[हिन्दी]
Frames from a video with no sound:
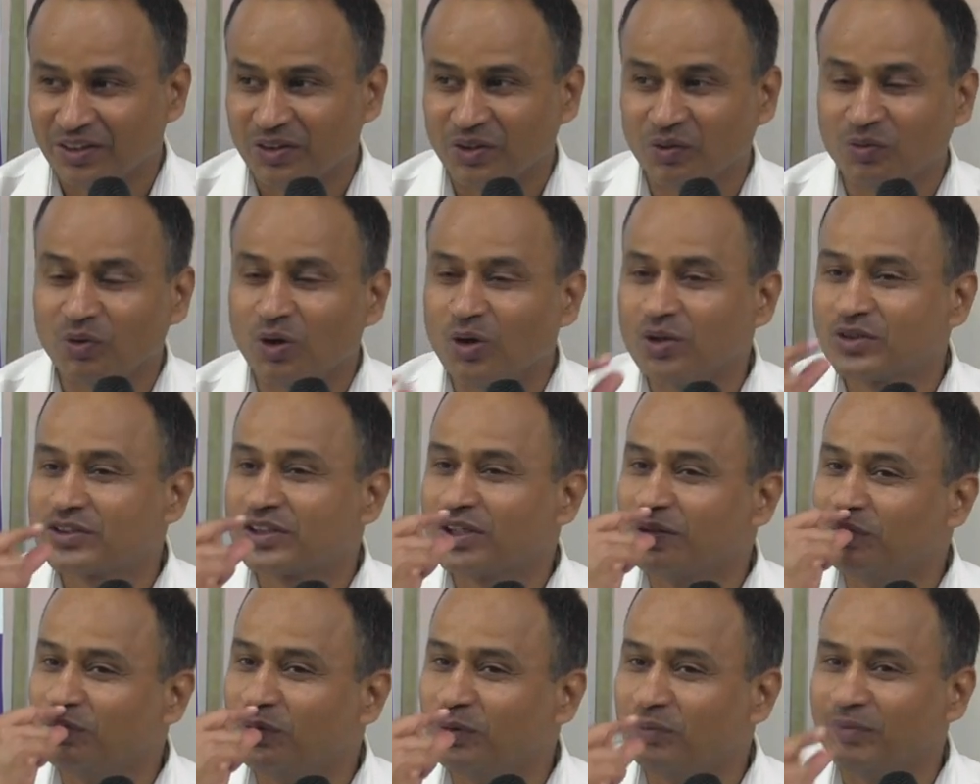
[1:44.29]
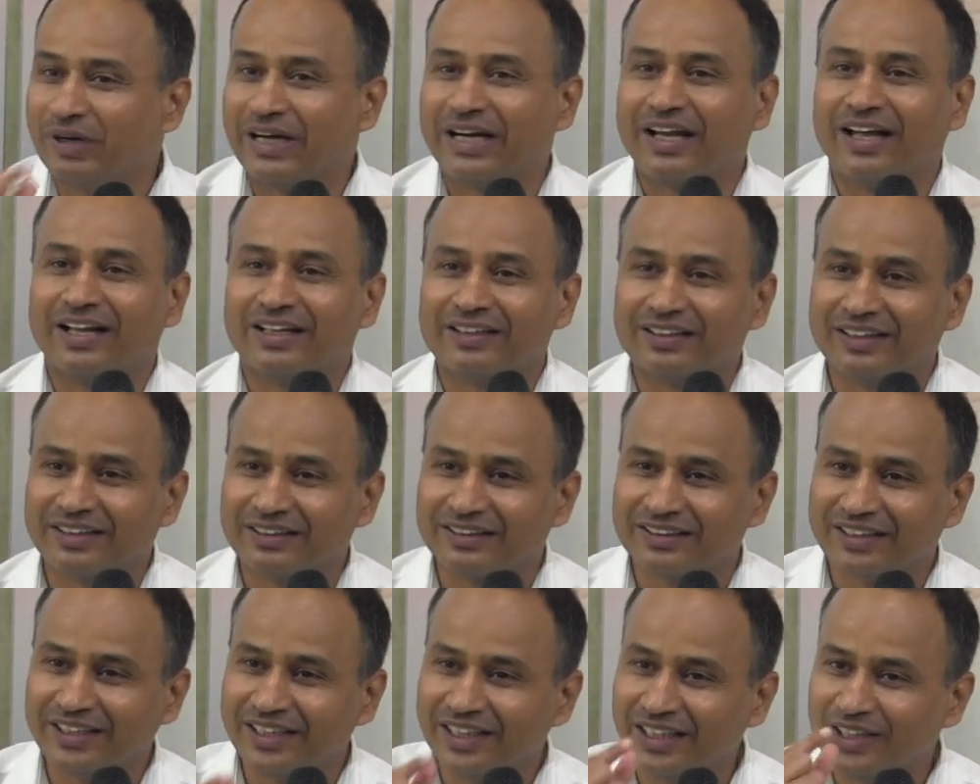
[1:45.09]
तो वो उसके मुंह में डाल
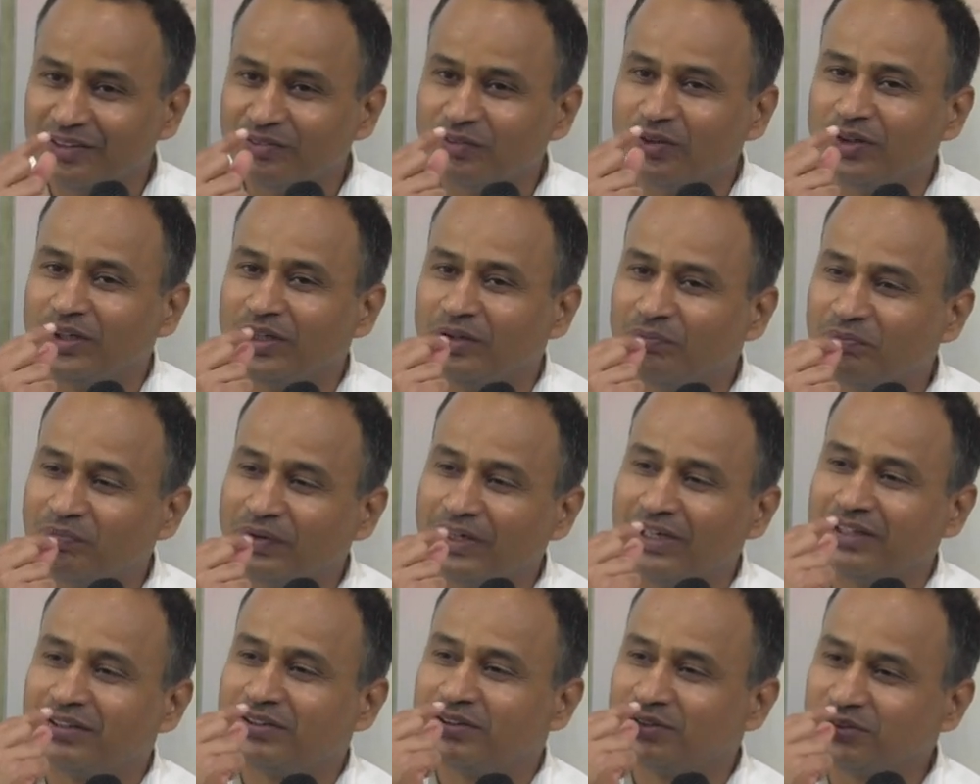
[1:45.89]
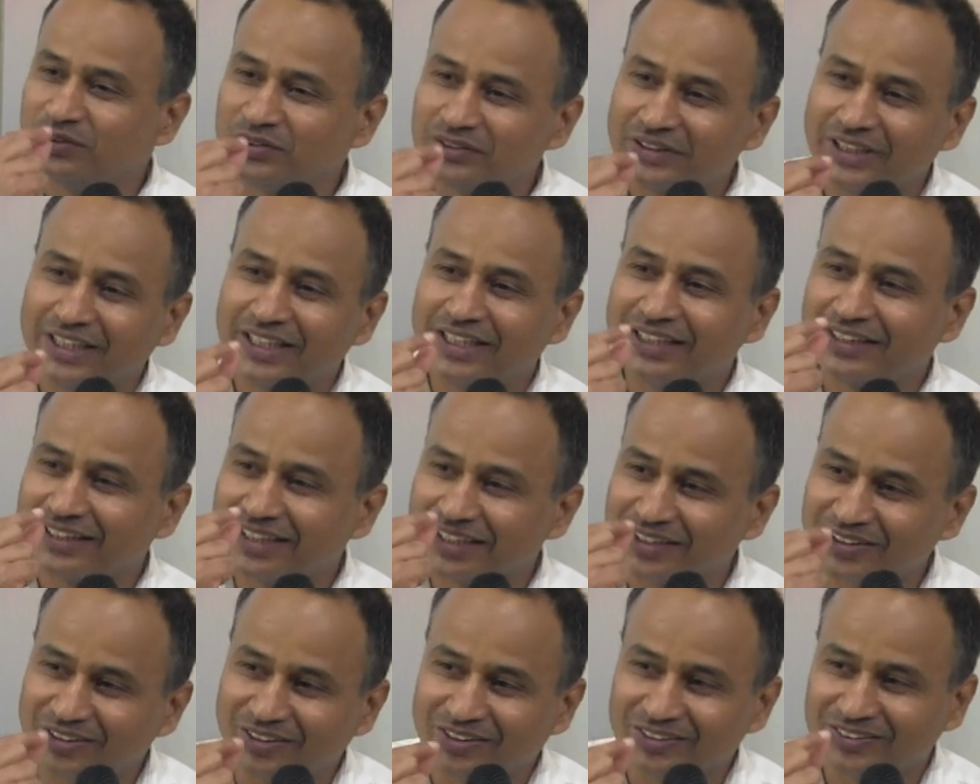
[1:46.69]
देते हैं वो निप्पल चूसता
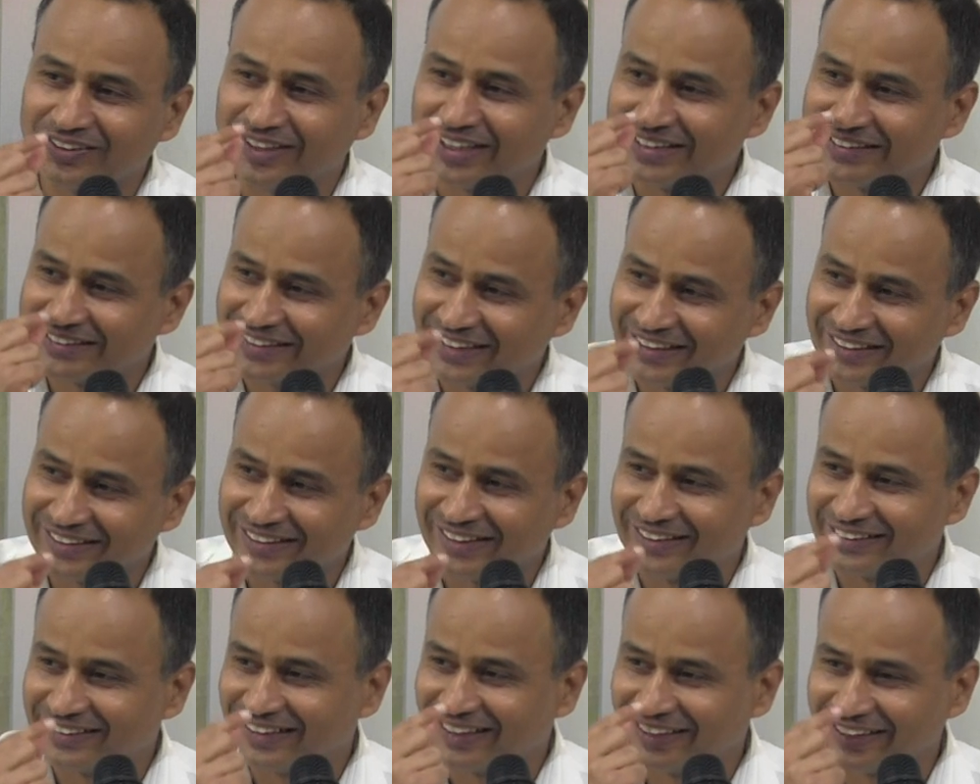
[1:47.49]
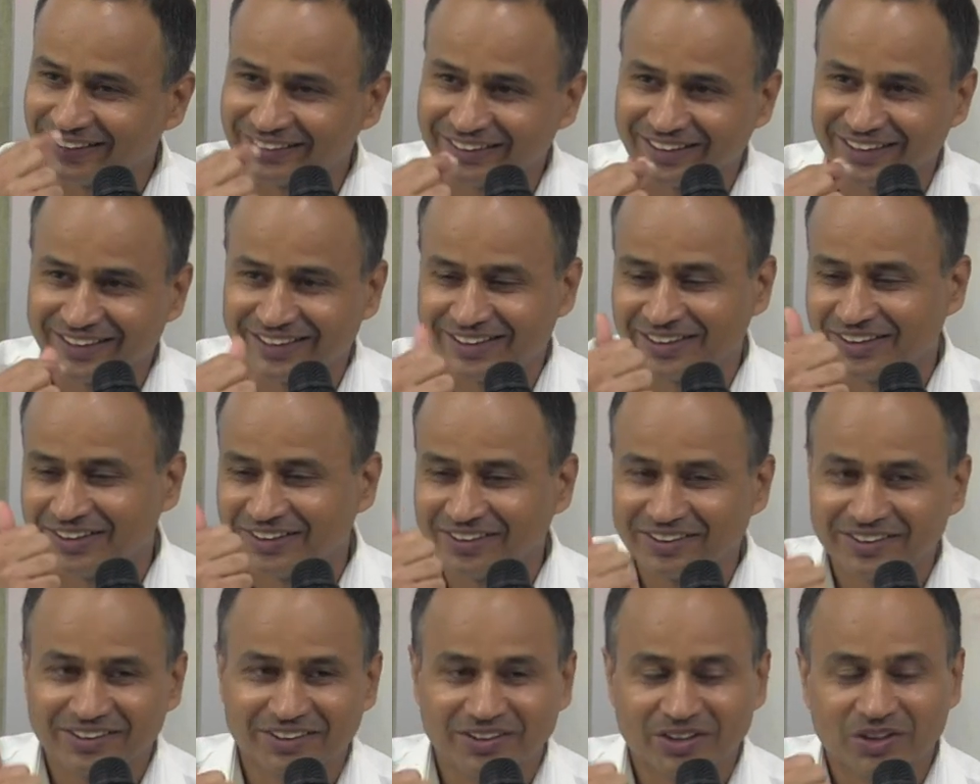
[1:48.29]
रहता है थोड़ा थोड़ा शहद आता रहता है
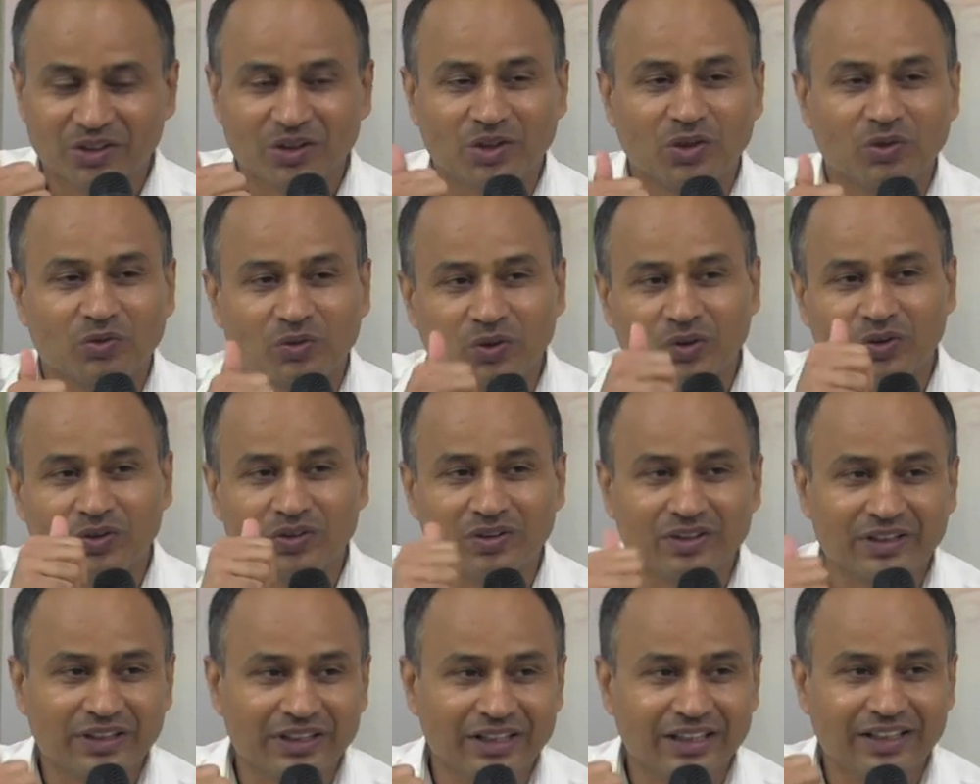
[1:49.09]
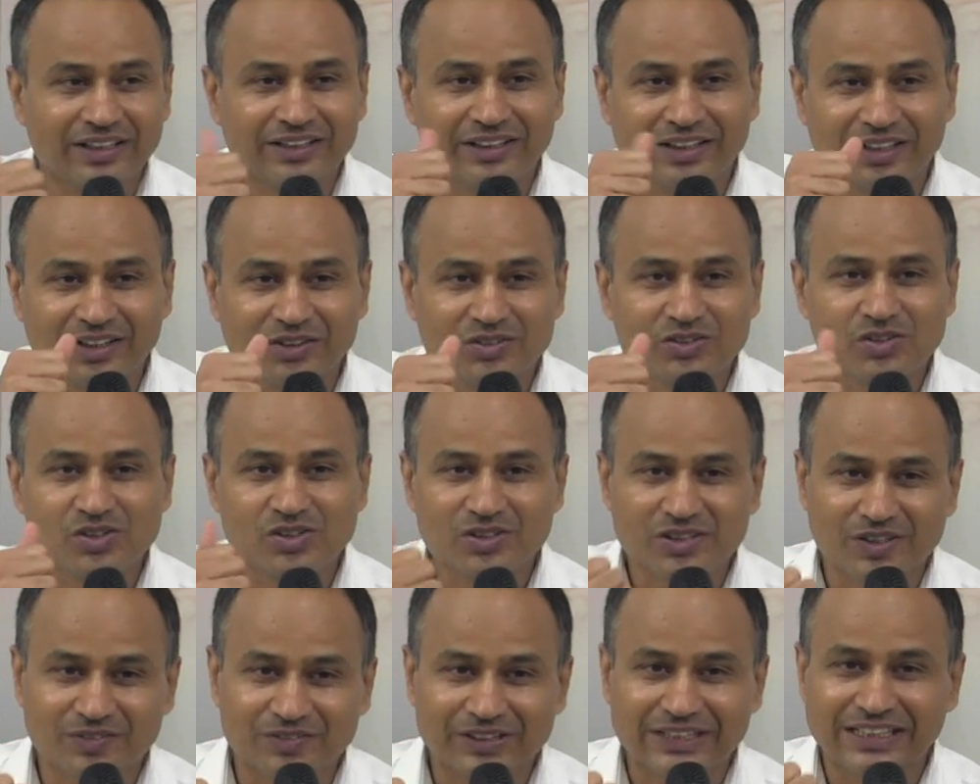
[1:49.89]
तो वो धीरे धीरे
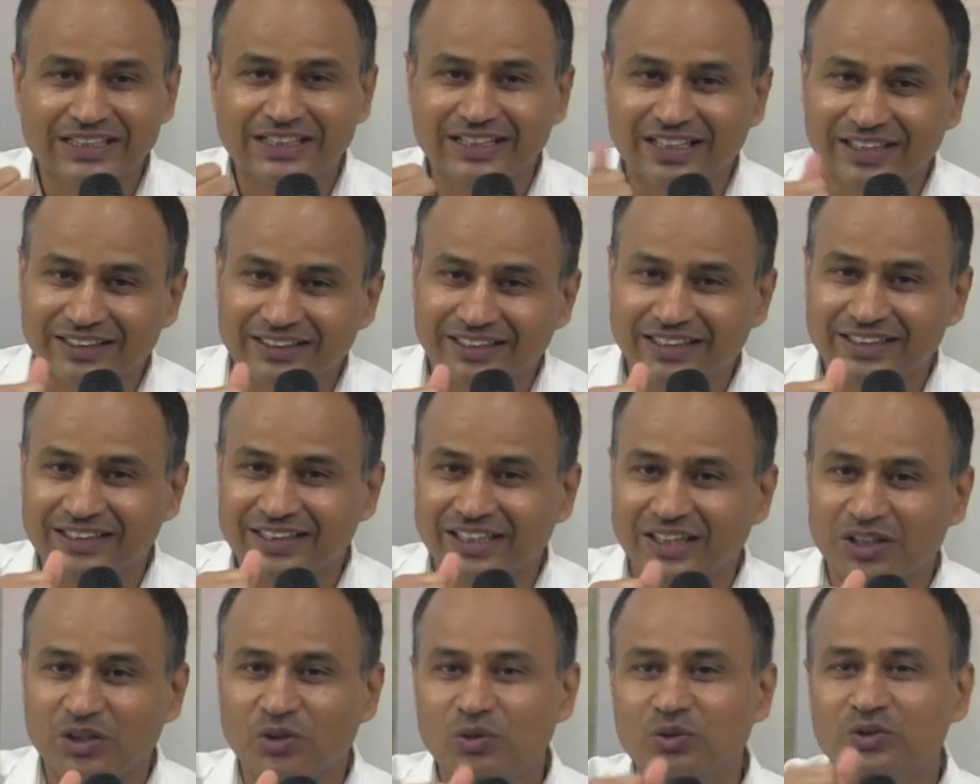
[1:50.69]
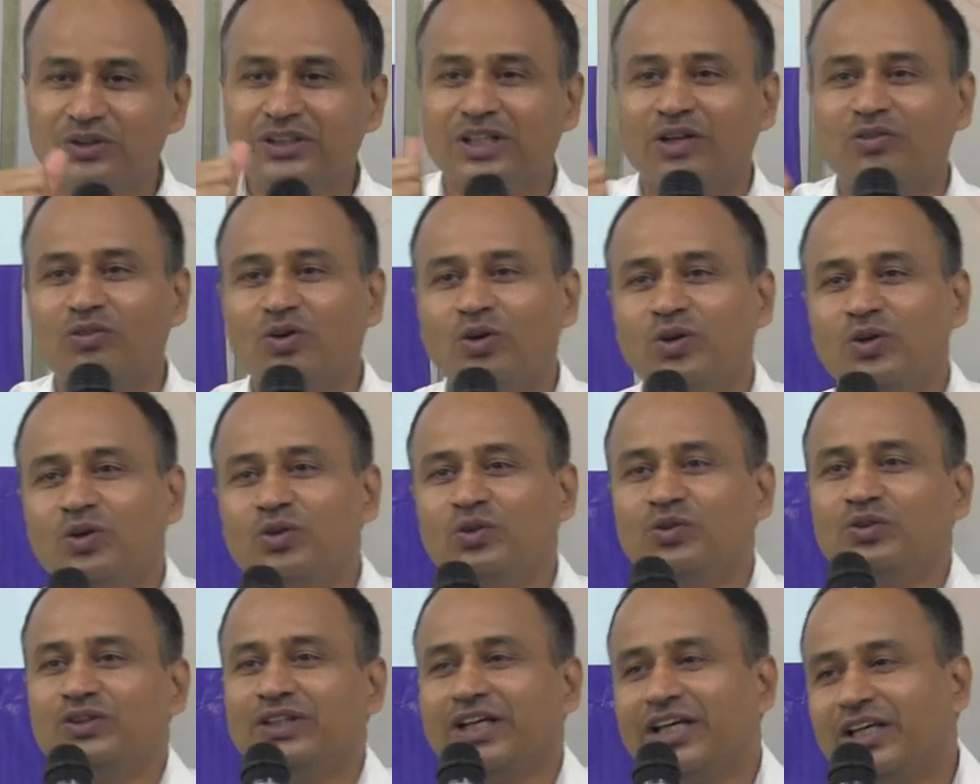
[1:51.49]
उसको समझ नहीं आता ये लूँ या वो
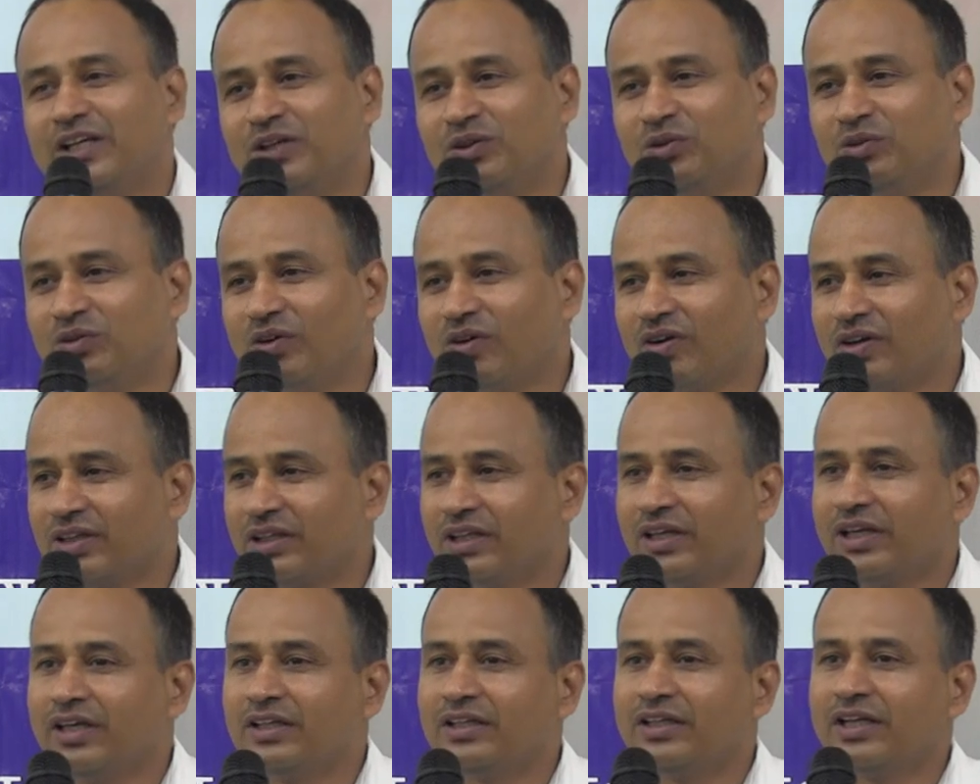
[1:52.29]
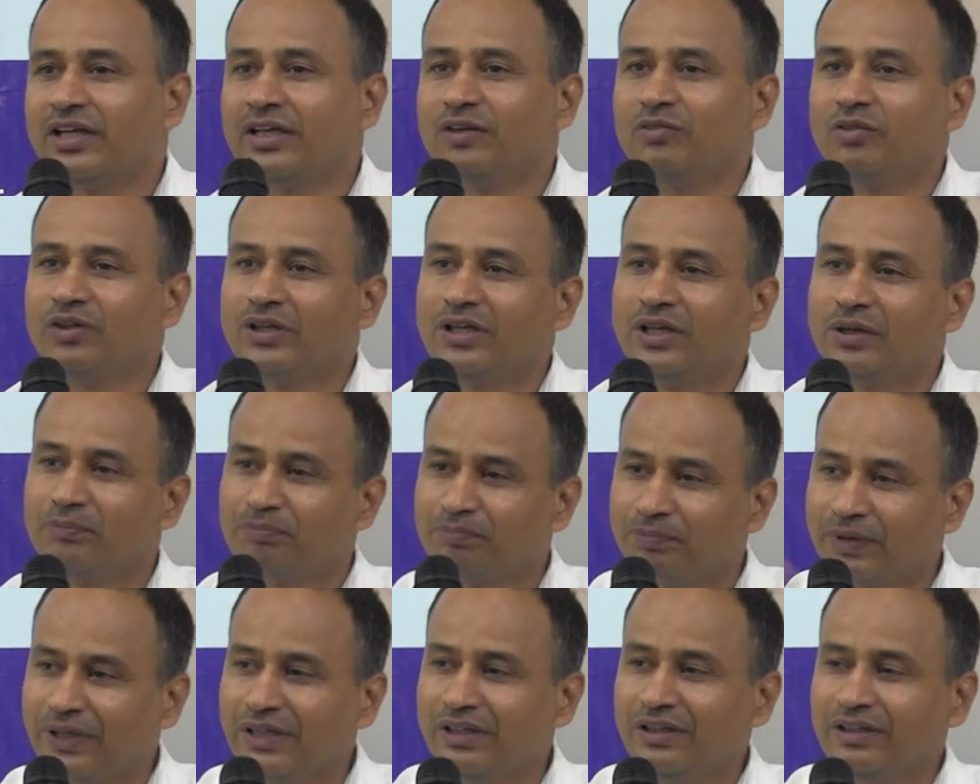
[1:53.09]
लूँ ये लूँ और धीरे धीरे वो
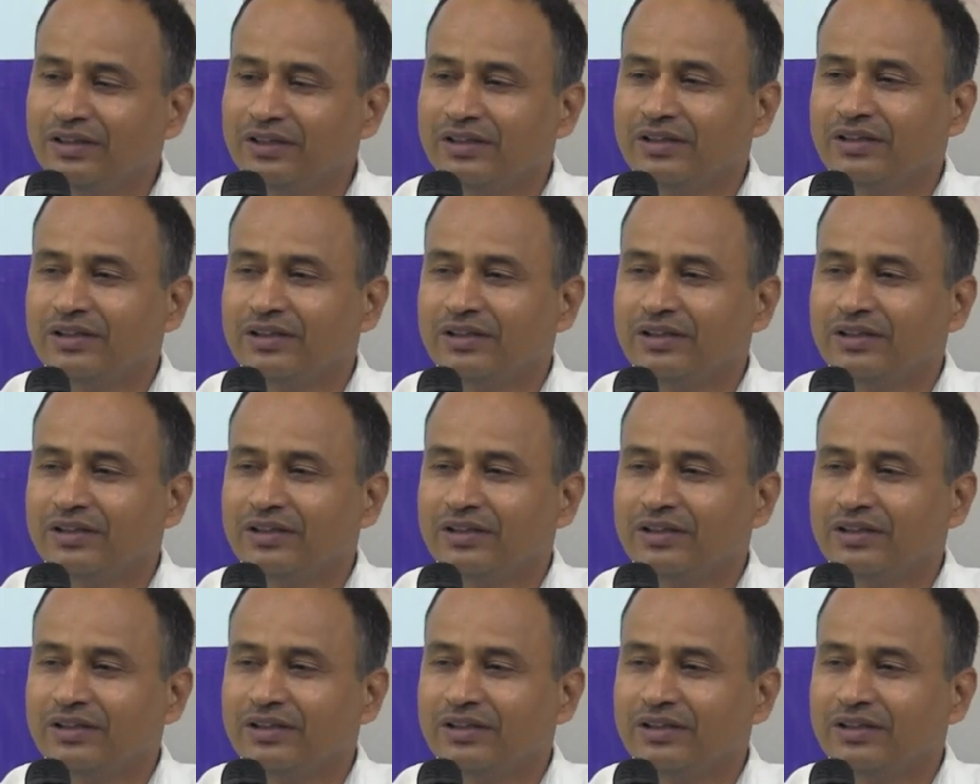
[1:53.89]
निप्पल